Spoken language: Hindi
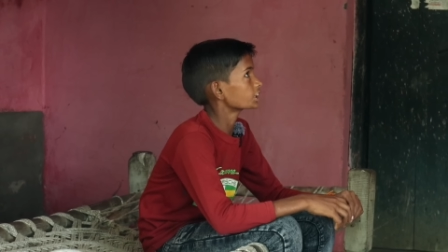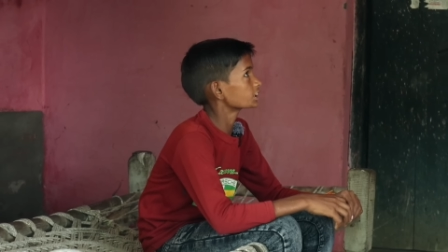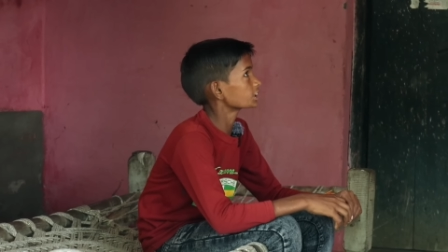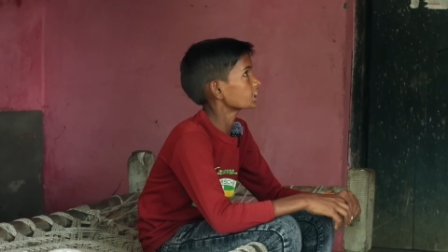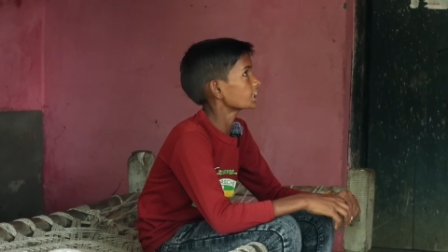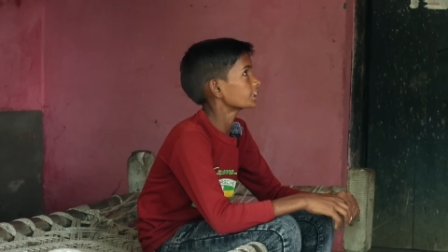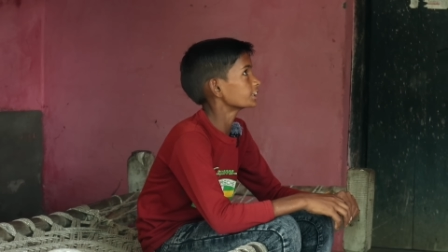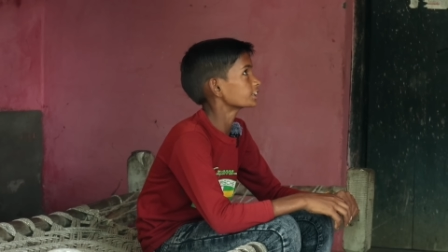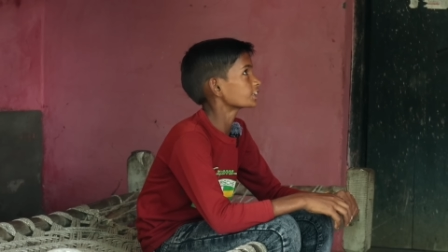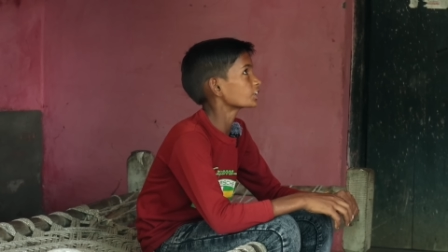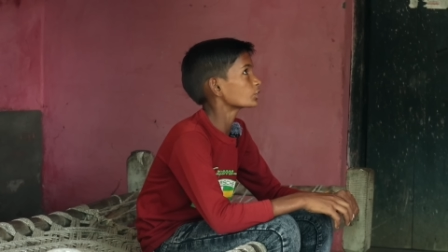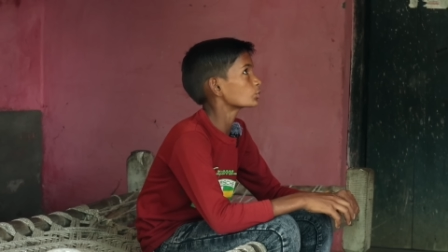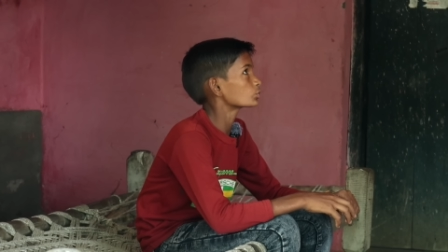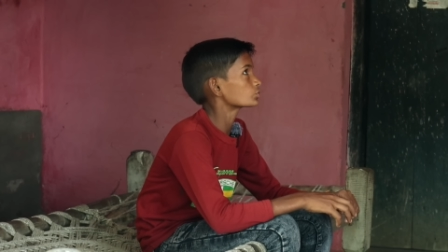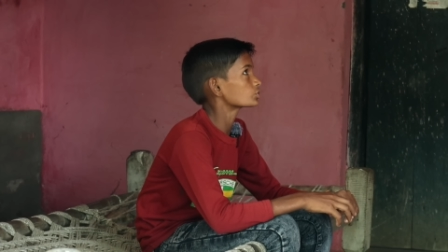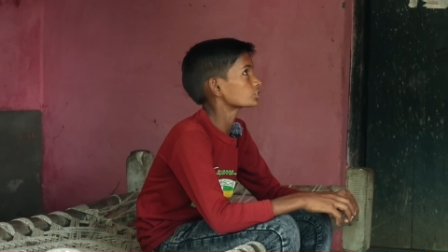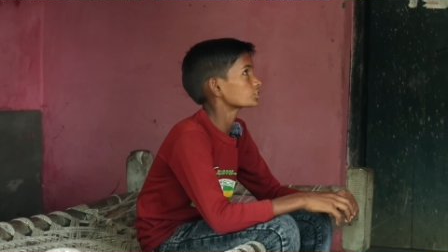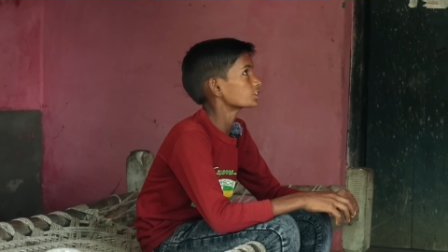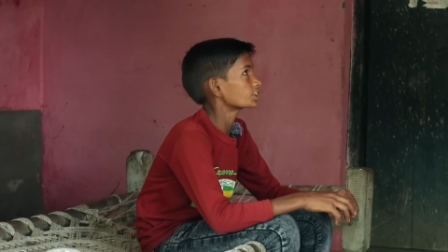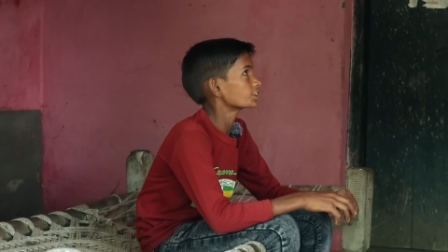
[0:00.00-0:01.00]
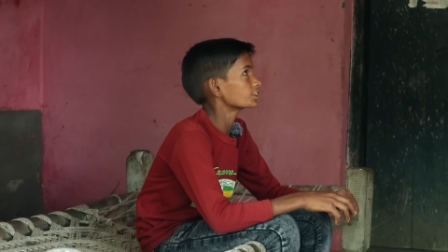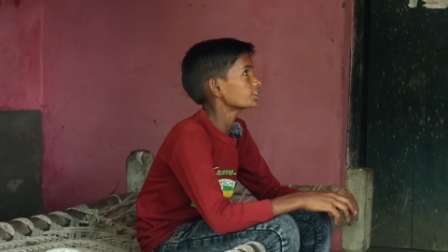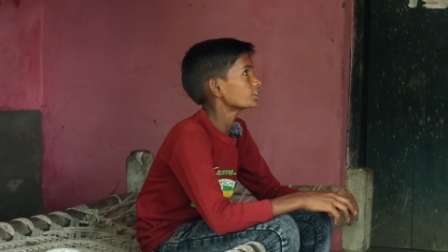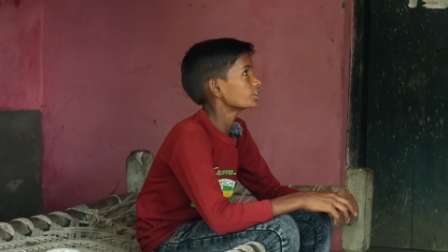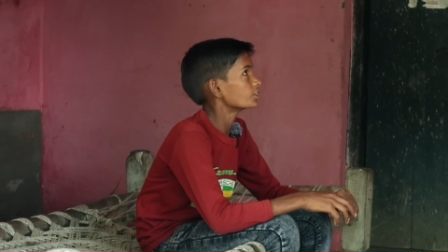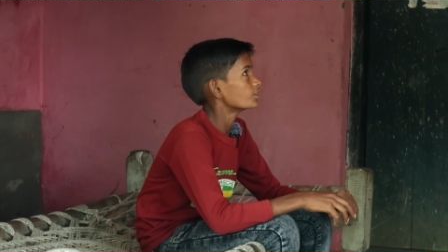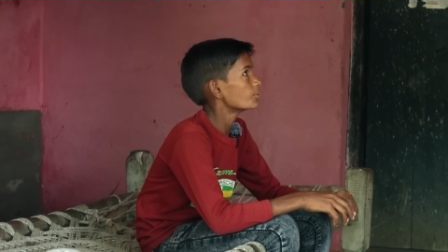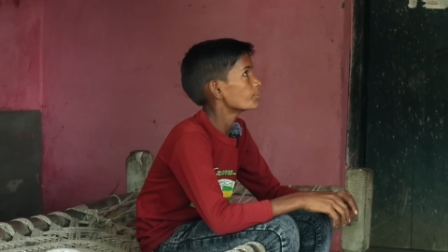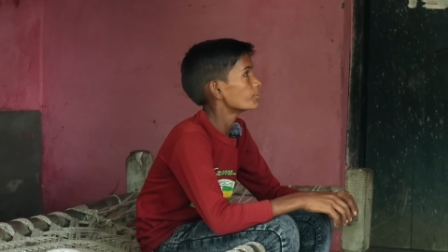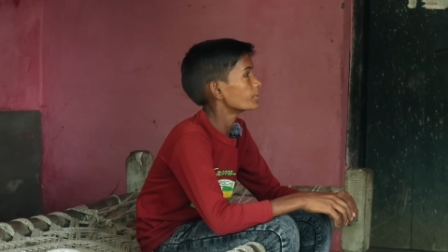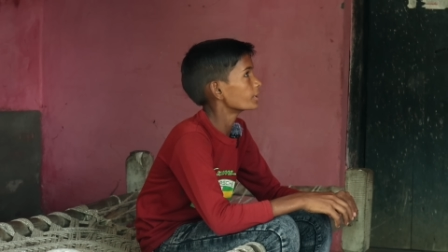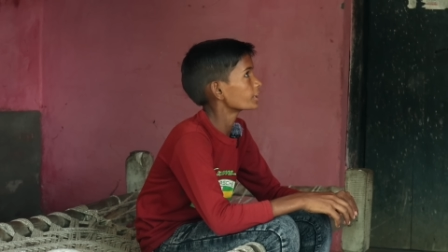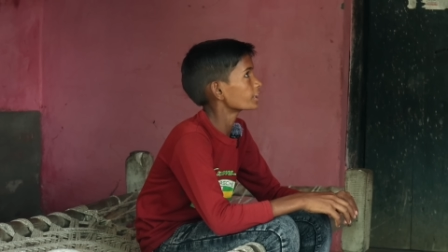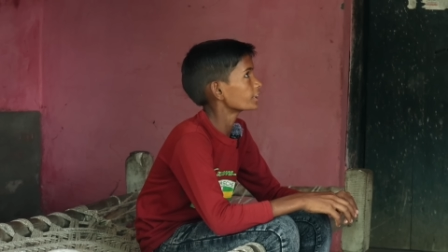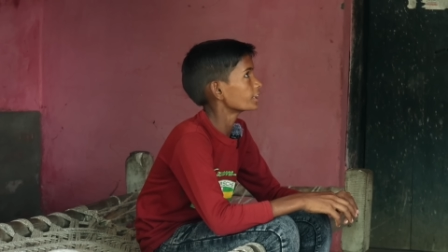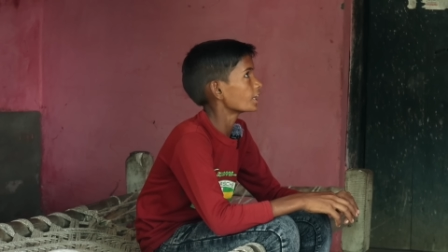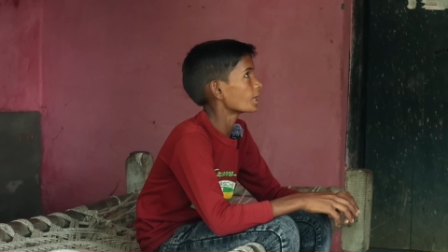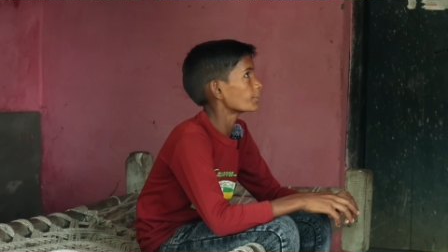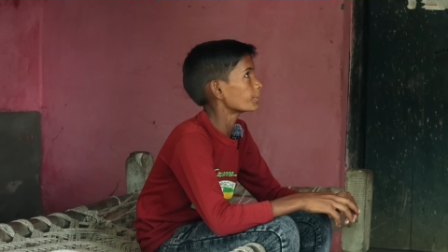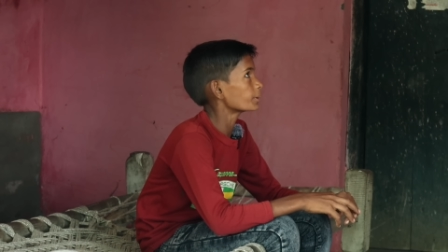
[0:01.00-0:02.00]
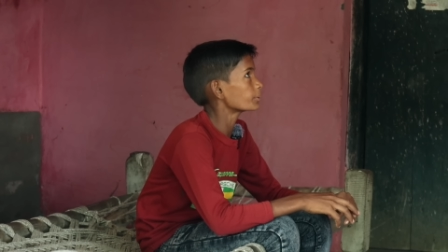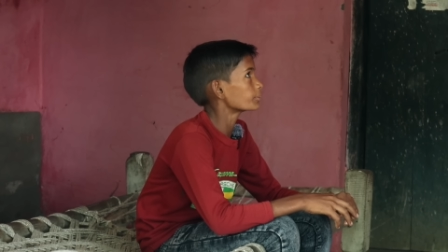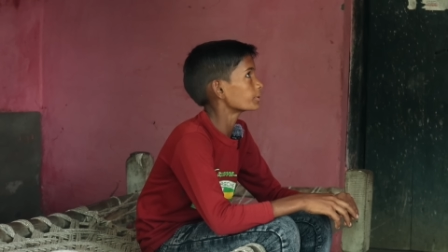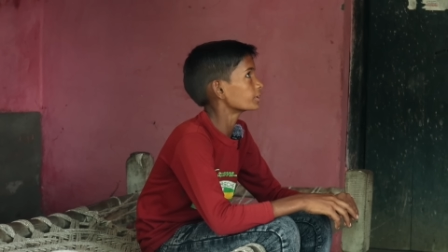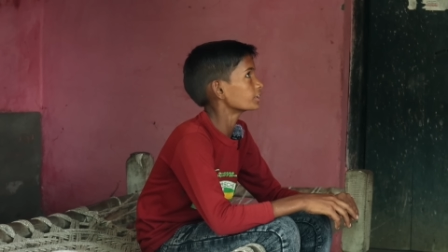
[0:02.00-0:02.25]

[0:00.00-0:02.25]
जल्दी आने की कोशिश करना मेरा यहाँ पर